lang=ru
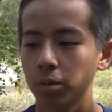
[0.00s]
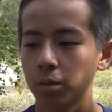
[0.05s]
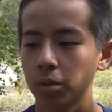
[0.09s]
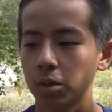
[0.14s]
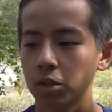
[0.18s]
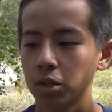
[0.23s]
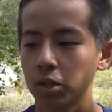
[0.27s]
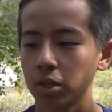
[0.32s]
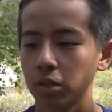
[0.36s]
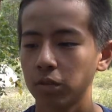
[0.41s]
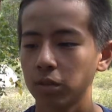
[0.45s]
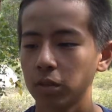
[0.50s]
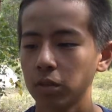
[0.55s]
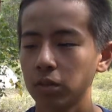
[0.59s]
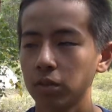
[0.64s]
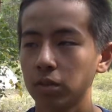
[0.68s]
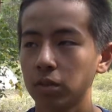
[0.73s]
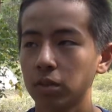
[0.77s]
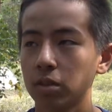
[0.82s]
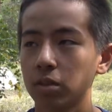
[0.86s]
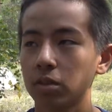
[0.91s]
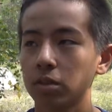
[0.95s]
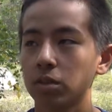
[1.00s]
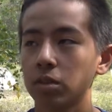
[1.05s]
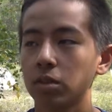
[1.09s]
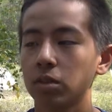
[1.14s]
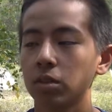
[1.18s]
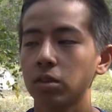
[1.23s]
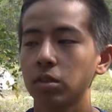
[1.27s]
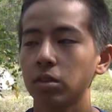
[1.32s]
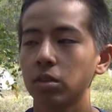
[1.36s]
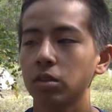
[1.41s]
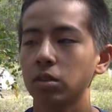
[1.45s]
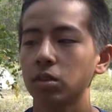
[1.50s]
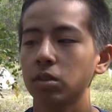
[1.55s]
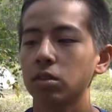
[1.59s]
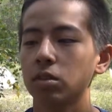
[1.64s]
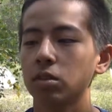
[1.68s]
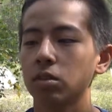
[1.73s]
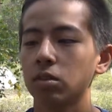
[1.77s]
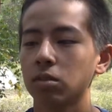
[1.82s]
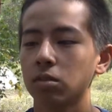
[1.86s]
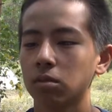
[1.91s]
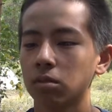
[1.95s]
большая ответственность
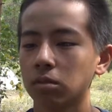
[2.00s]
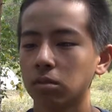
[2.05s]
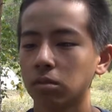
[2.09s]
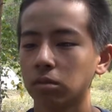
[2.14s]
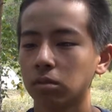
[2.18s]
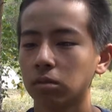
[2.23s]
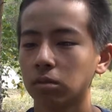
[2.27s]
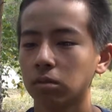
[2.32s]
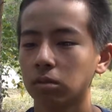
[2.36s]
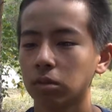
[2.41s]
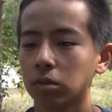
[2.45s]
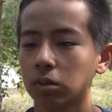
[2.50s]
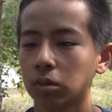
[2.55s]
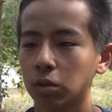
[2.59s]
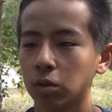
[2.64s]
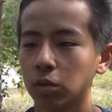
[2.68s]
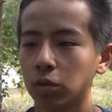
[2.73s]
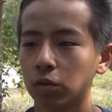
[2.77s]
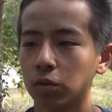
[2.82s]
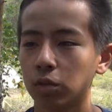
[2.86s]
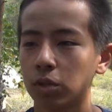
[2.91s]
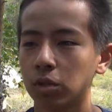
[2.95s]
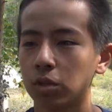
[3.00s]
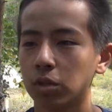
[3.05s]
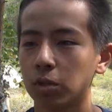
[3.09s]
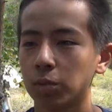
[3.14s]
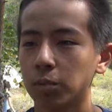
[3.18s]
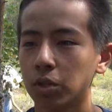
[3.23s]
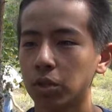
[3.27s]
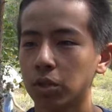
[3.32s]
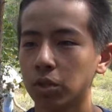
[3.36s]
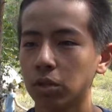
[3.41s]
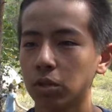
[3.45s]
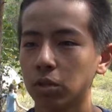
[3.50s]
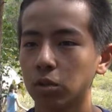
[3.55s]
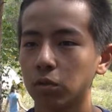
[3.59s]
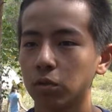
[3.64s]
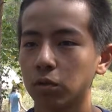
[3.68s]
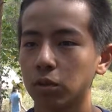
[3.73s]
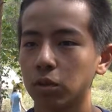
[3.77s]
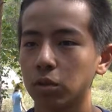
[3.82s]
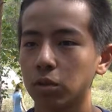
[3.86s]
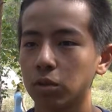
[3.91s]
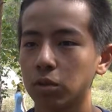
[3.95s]
и это новое общение,
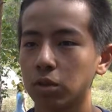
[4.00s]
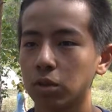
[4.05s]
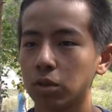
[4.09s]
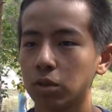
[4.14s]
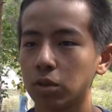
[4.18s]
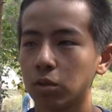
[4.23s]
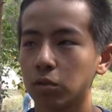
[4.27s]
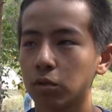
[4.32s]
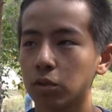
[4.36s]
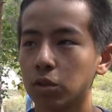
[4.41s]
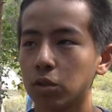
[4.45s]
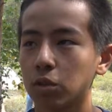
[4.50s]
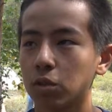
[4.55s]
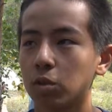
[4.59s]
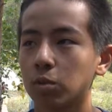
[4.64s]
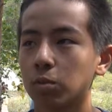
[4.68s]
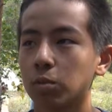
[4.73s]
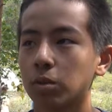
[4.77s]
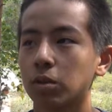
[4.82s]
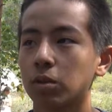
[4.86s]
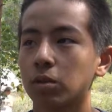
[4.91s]
новые друзья, новые знакомые.